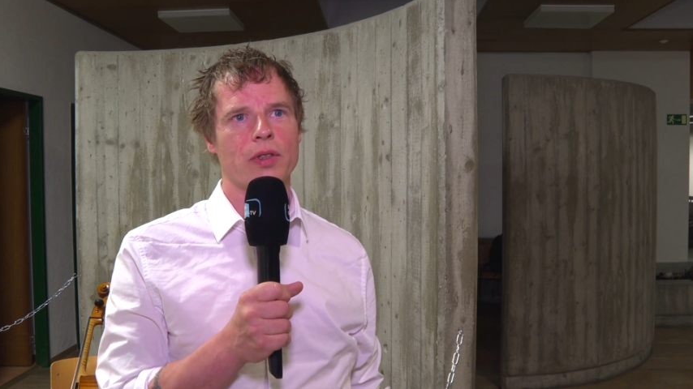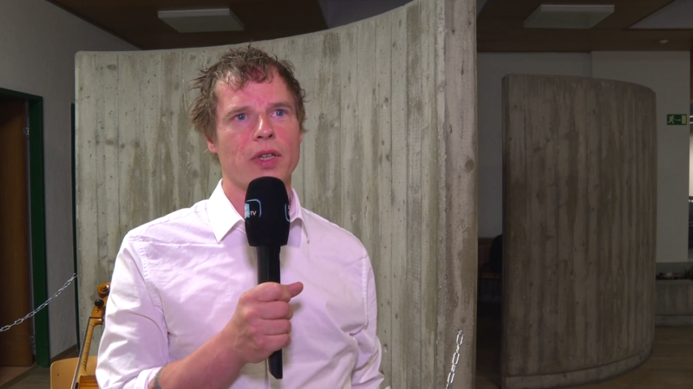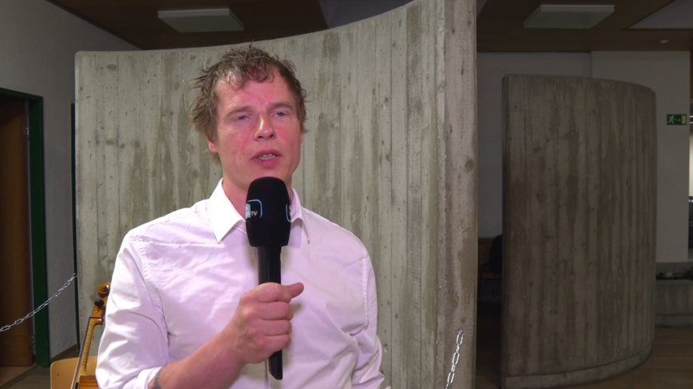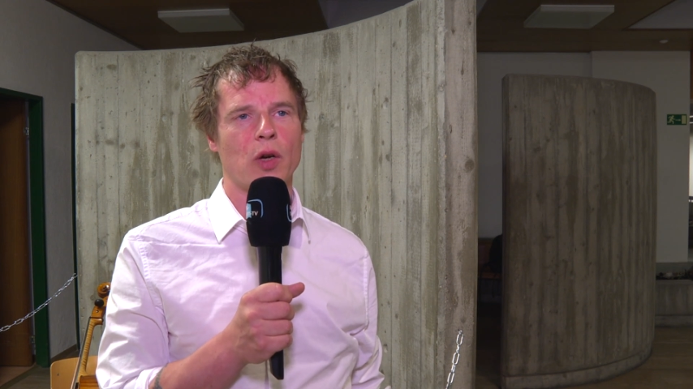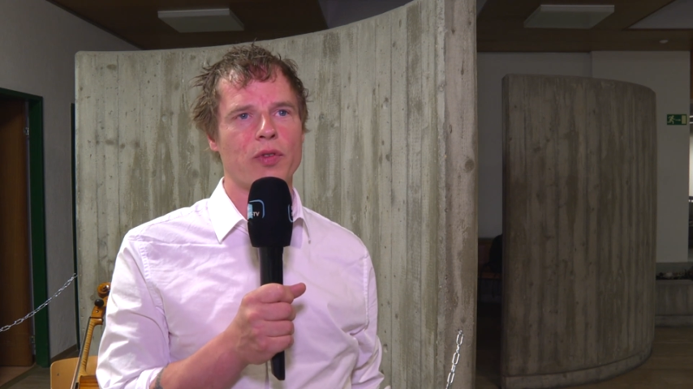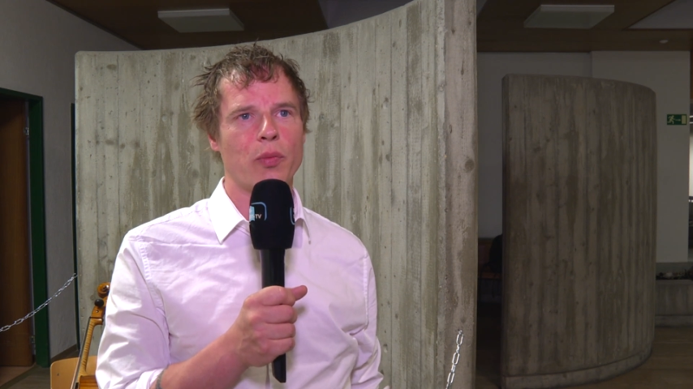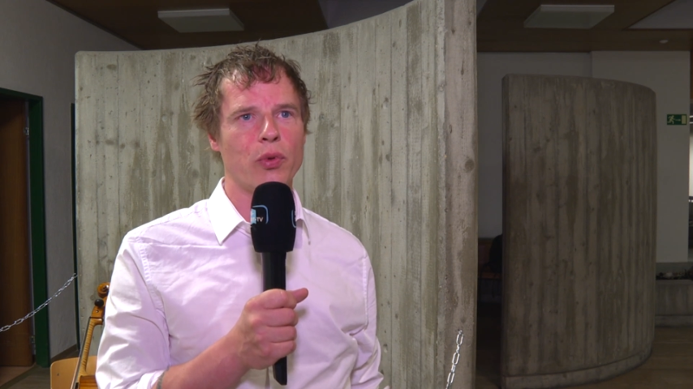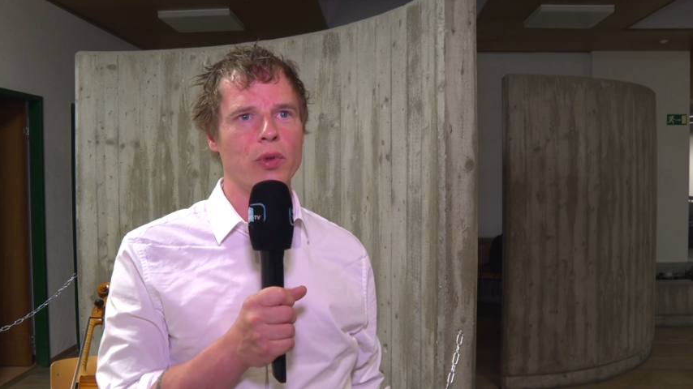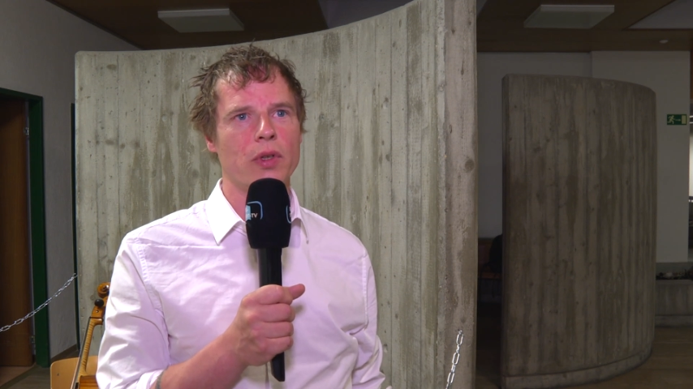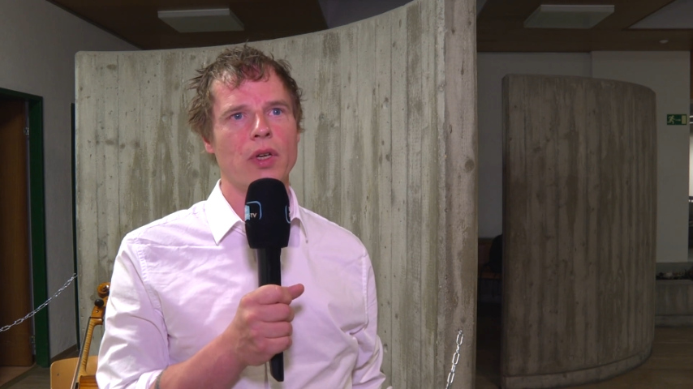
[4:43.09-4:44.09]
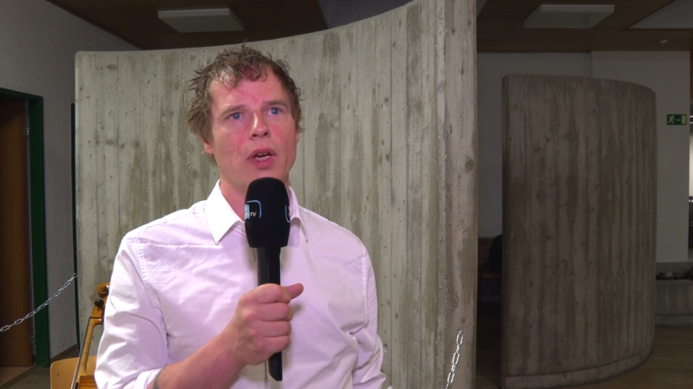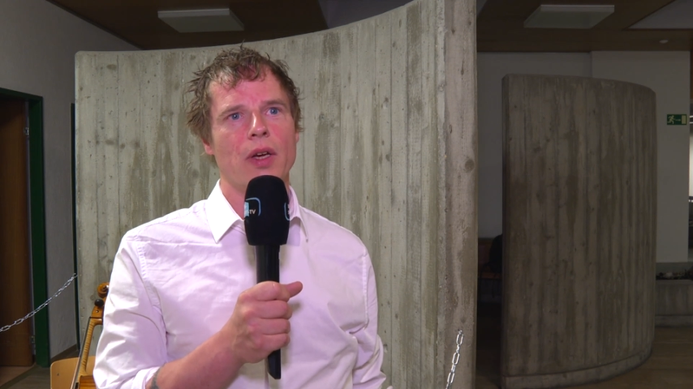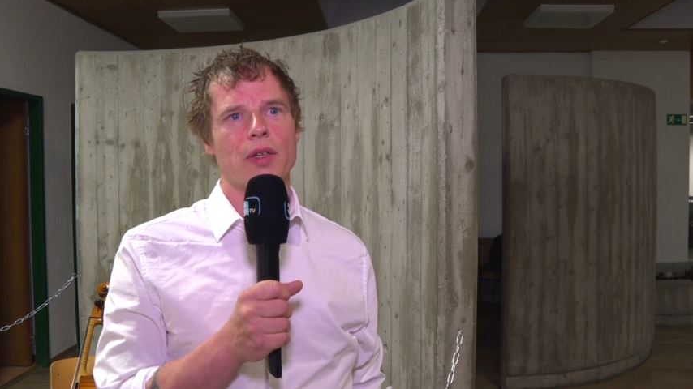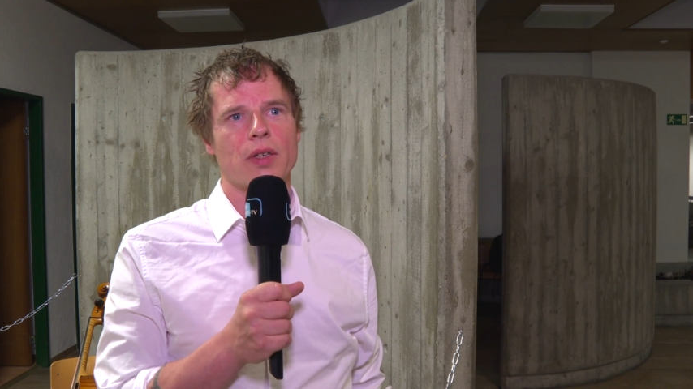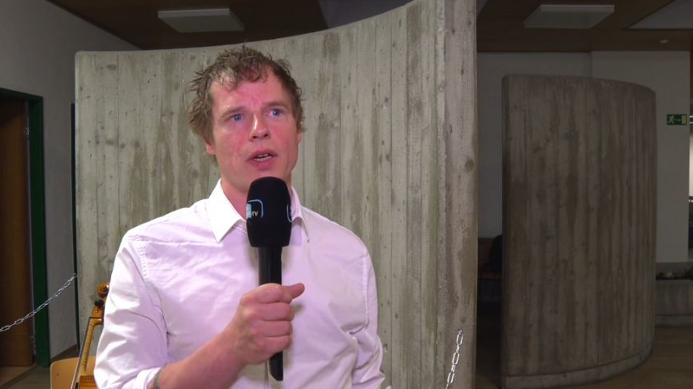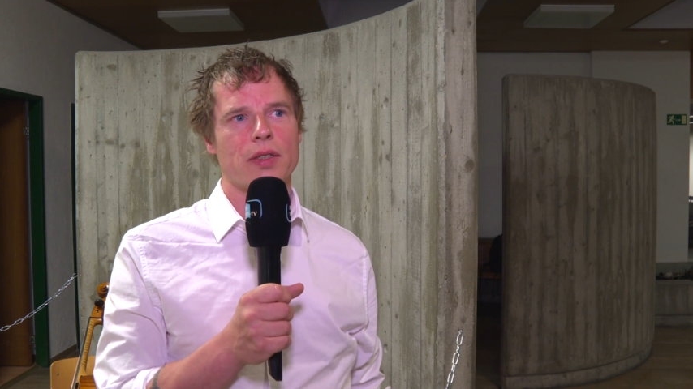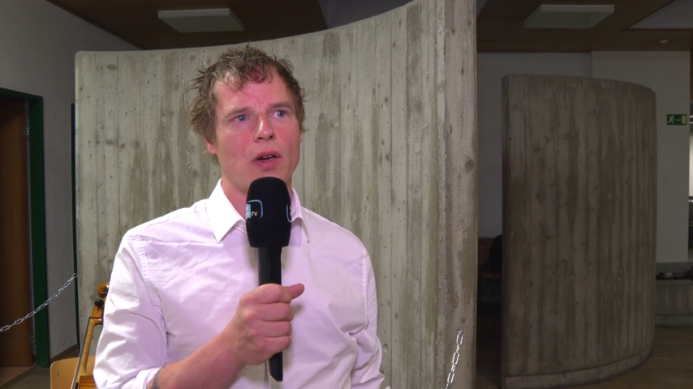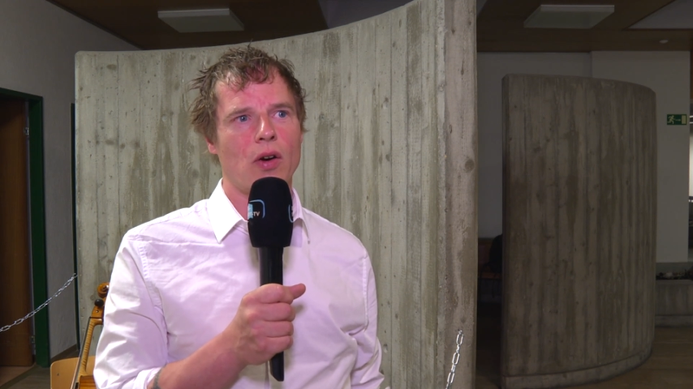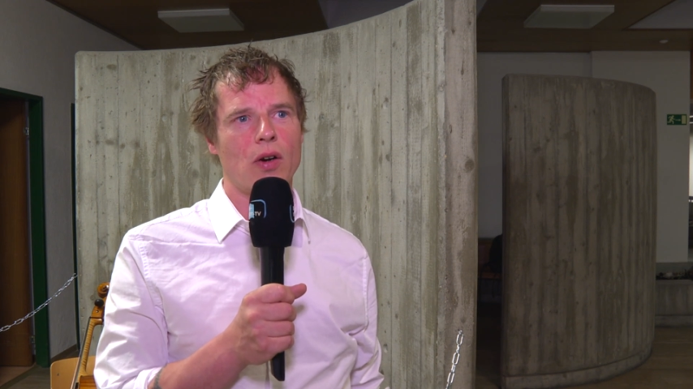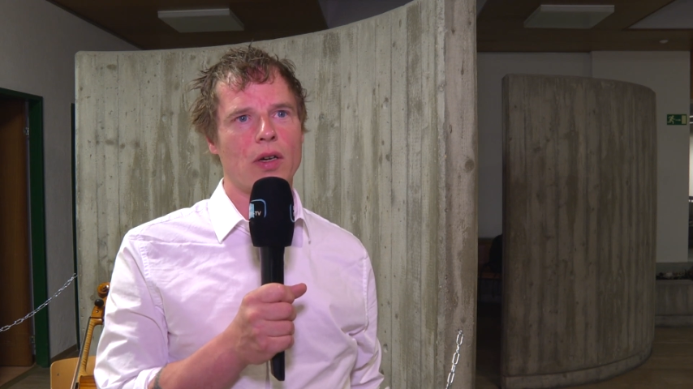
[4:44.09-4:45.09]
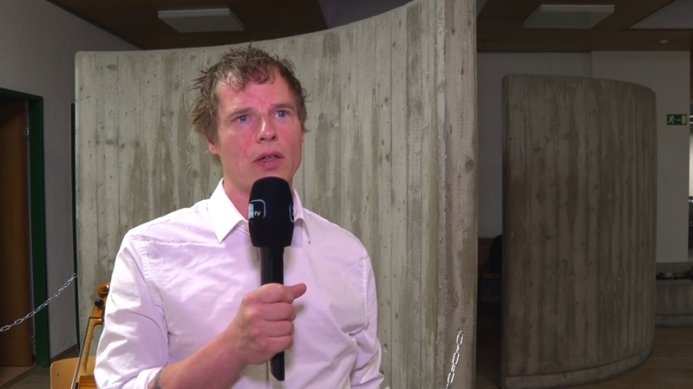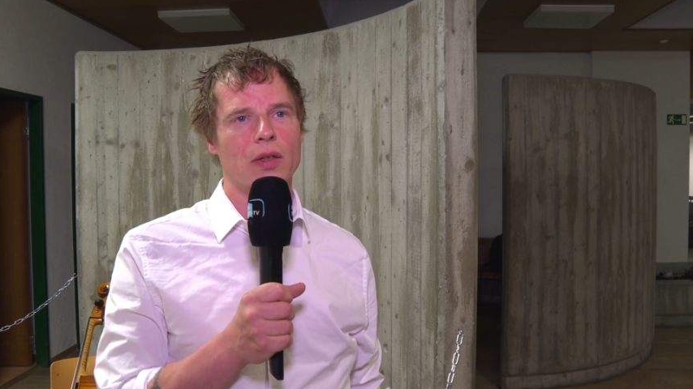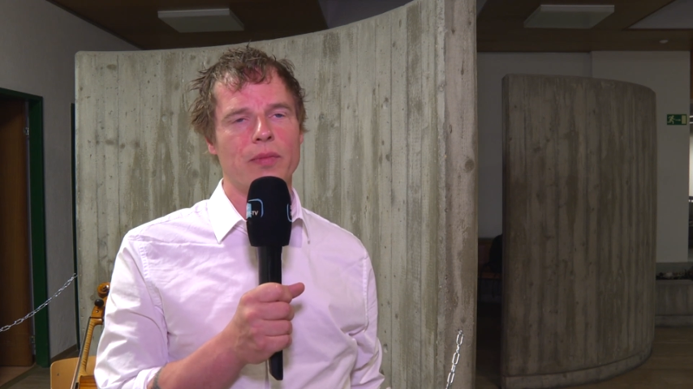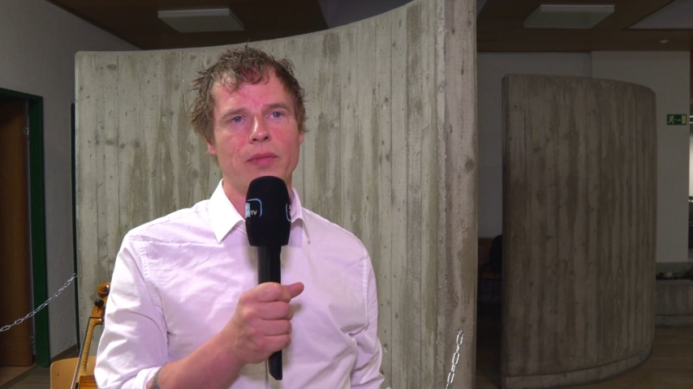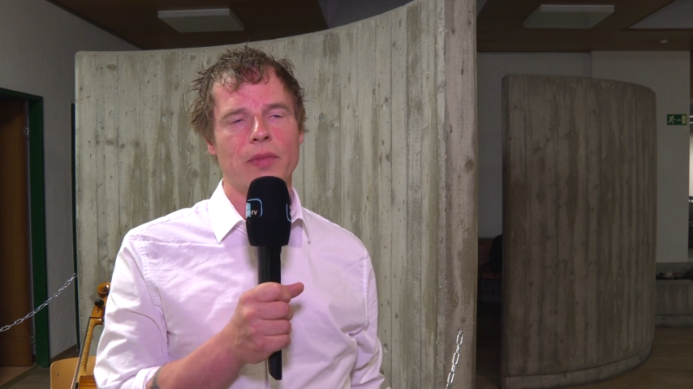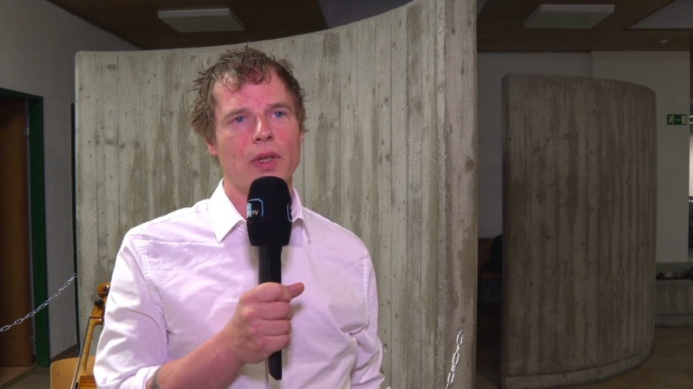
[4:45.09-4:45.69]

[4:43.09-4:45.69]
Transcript: Sei es auf der Bühne, sei es auch ähm,